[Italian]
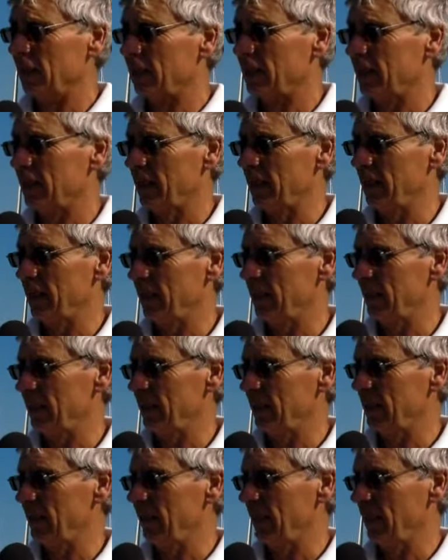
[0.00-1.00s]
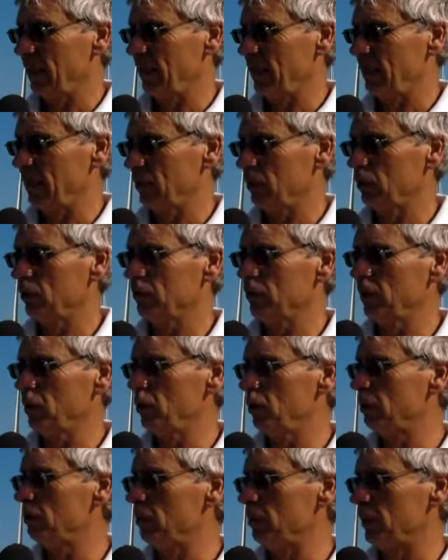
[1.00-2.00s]
che la, lo
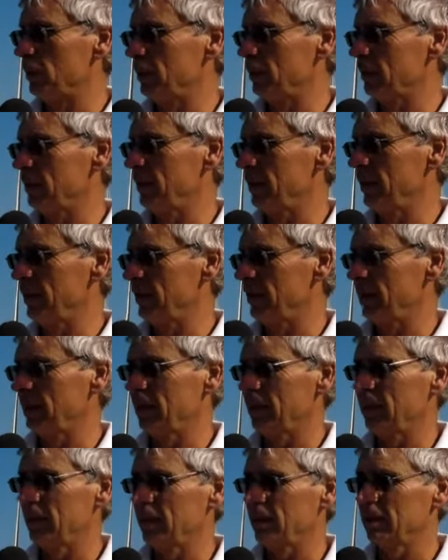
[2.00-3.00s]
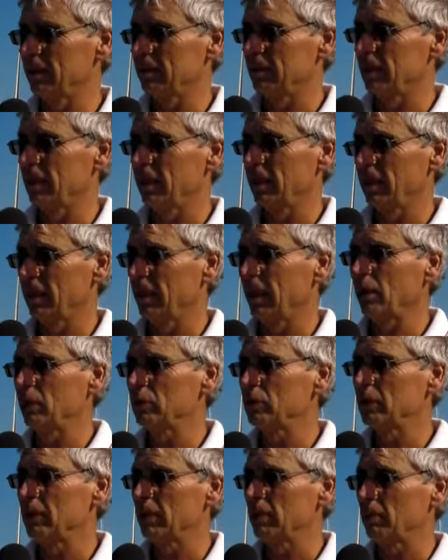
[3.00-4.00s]
sviluppo del, della
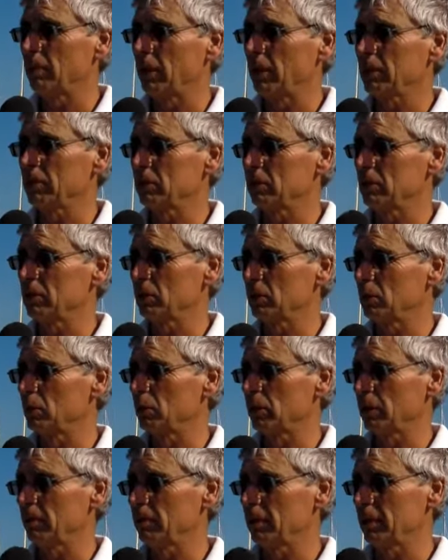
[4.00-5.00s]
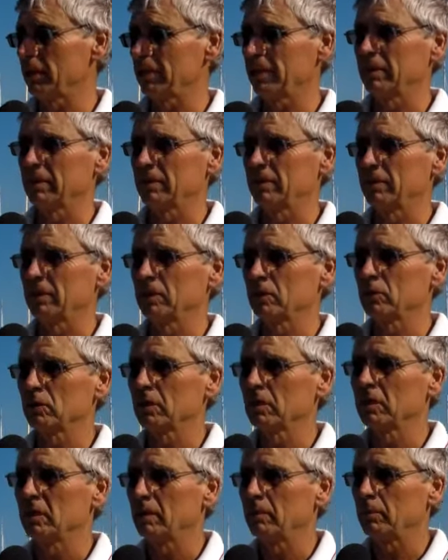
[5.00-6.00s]
nautica passi sicuramente
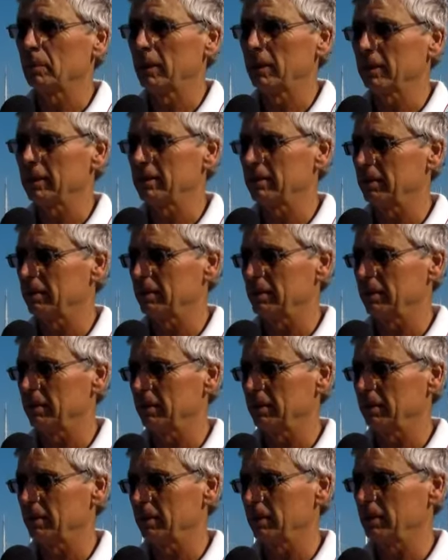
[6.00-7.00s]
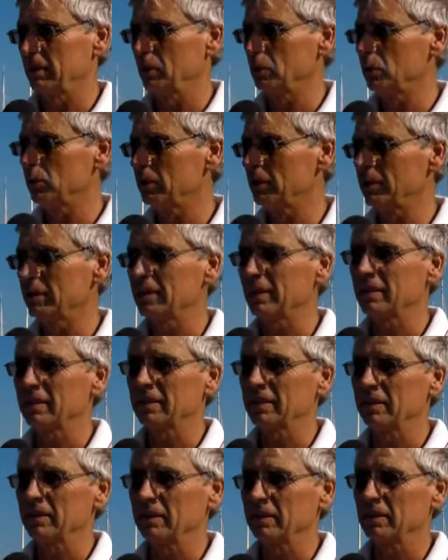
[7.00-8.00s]
attraverso la parte eh, ludica
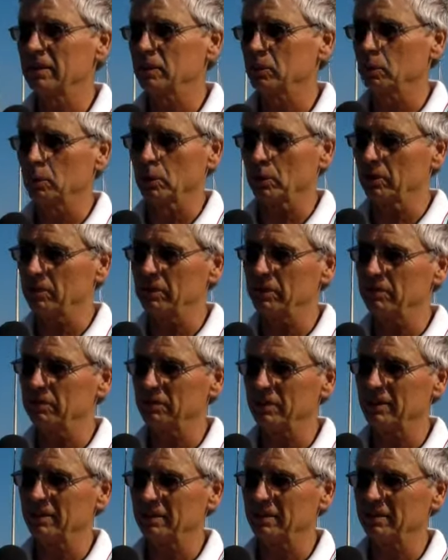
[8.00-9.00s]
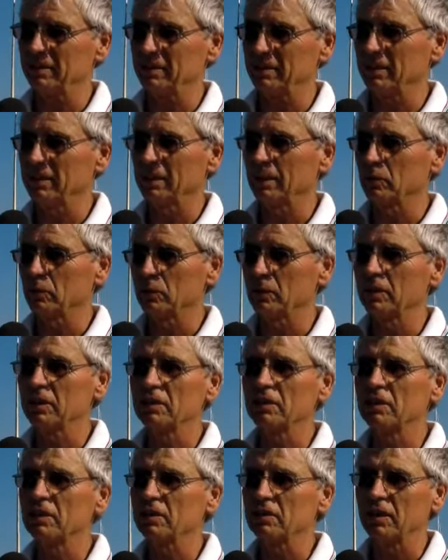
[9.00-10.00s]
e sportiva della nautica
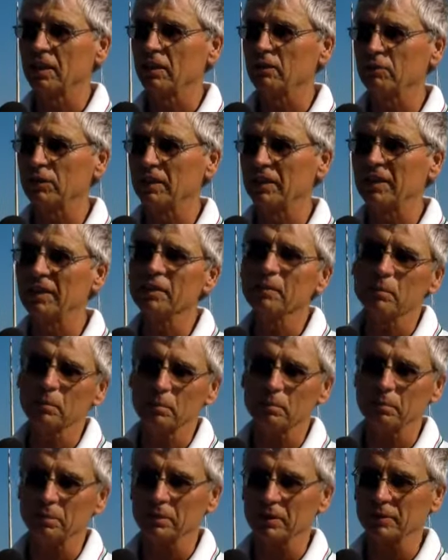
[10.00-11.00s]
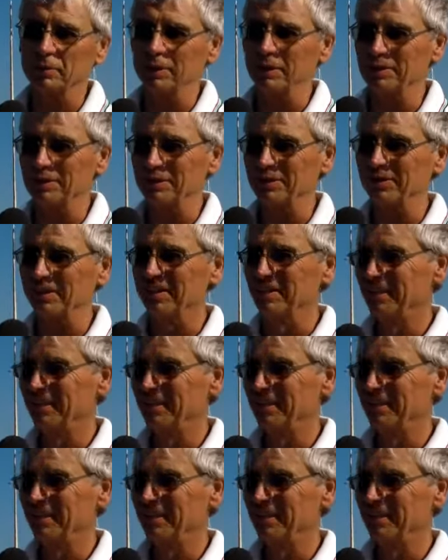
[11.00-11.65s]
stessa, e la vela, per quanto,